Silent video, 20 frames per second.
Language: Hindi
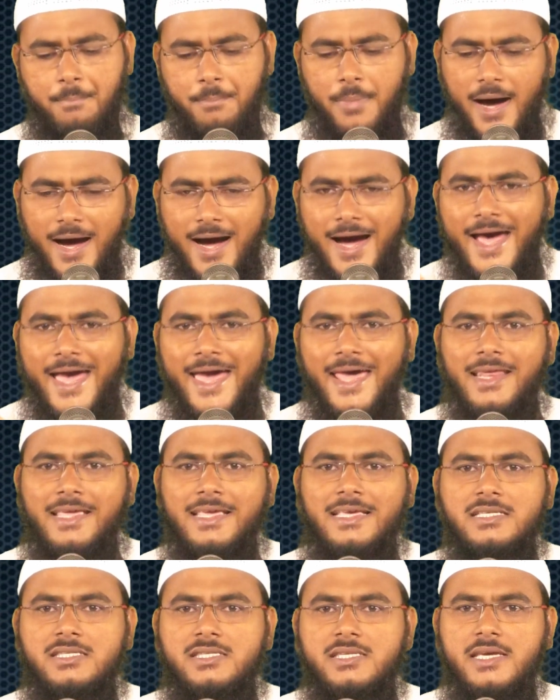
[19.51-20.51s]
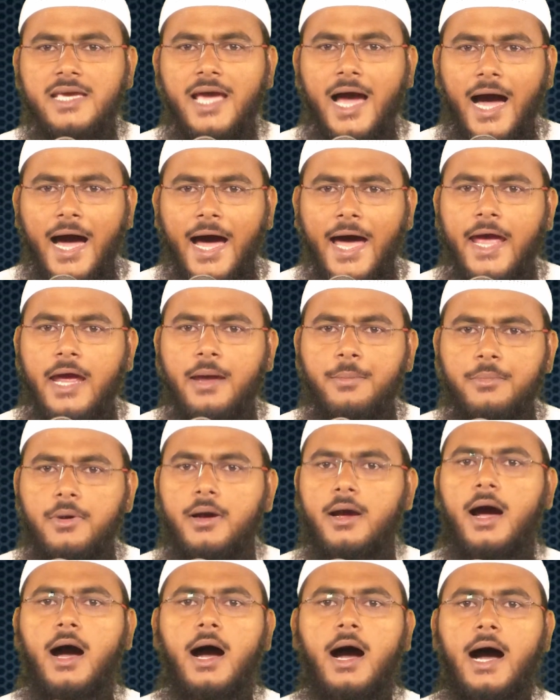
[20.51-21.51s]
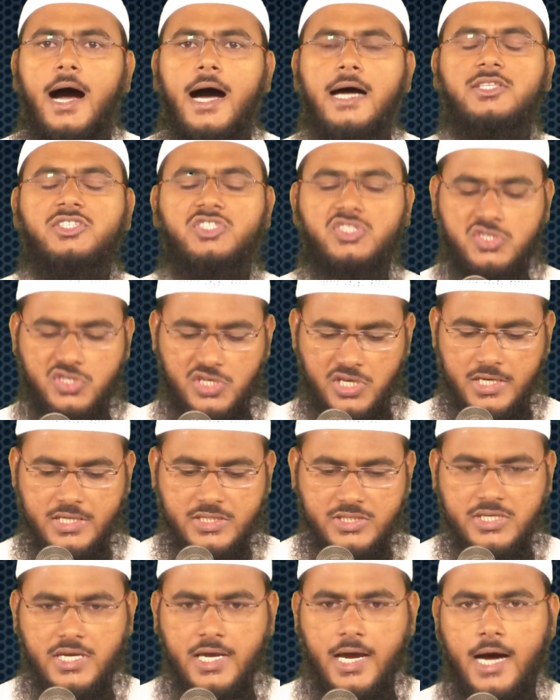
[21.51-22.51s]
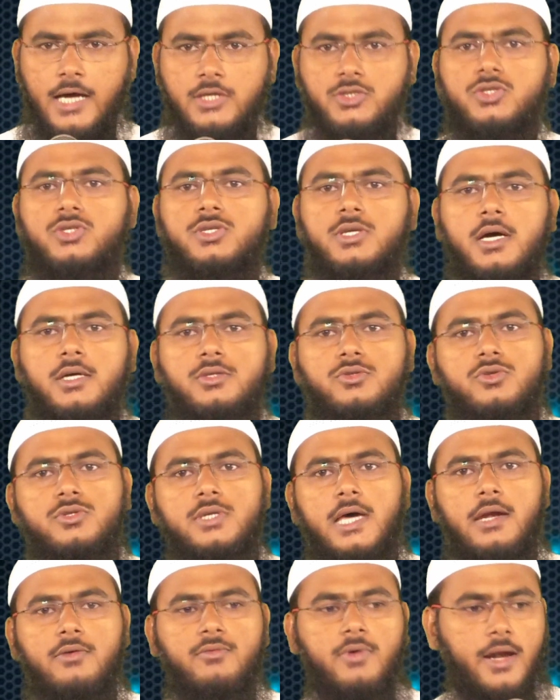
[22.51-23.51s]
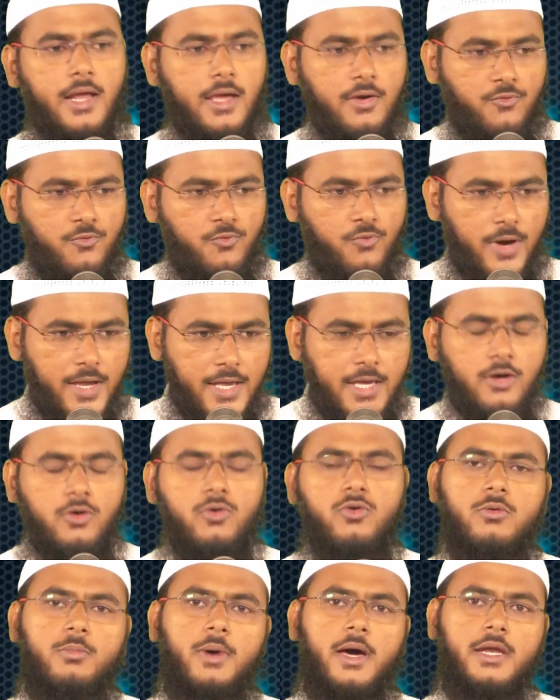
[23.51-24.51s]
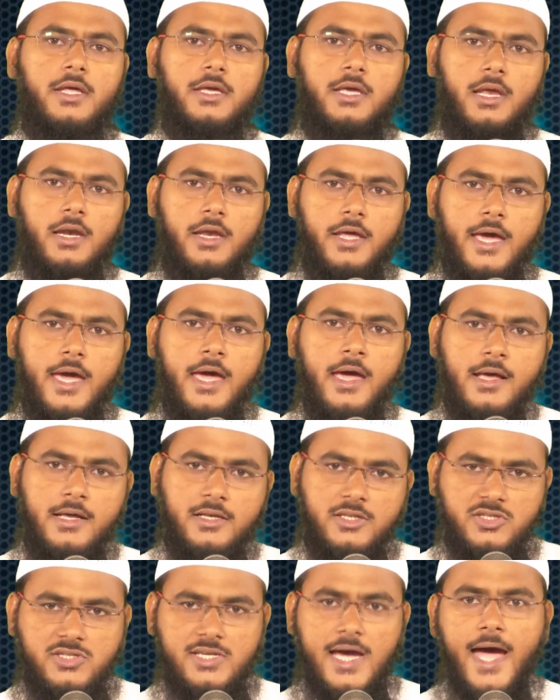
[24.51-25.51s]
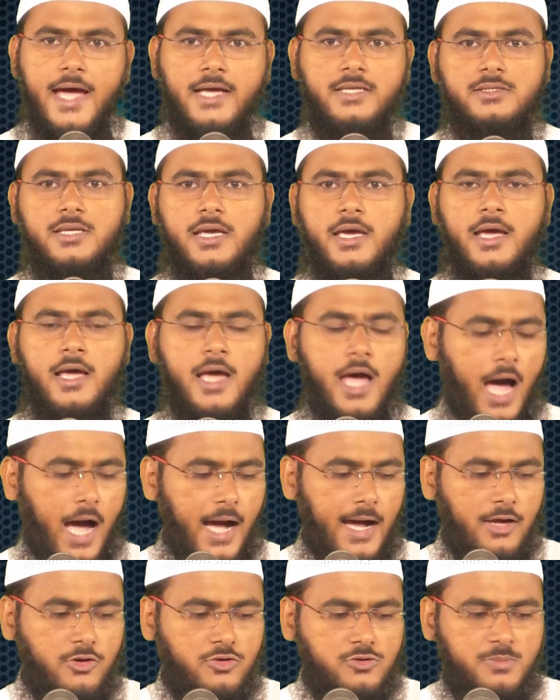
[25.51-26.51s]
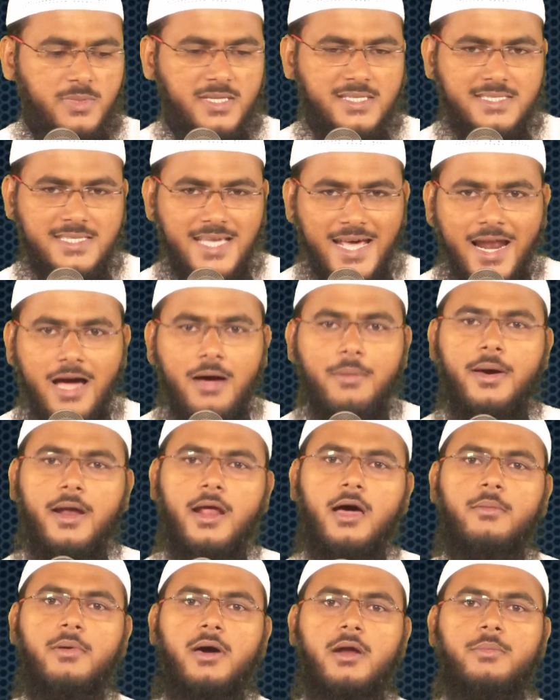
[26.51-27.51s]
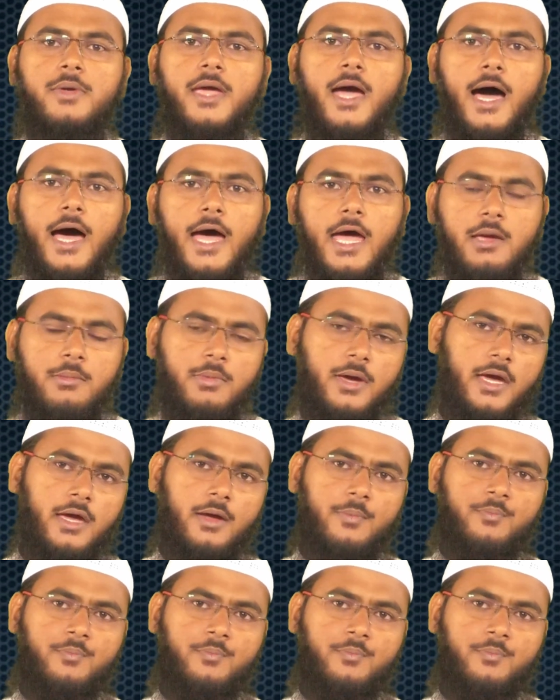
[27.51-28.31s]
बग़ैर किसी आयब का अच्छे से अच्छा जो जानवर है वही कुर्बानी के लिए जायज़ है अगर उसमें ज़रा बराबर भी आयब है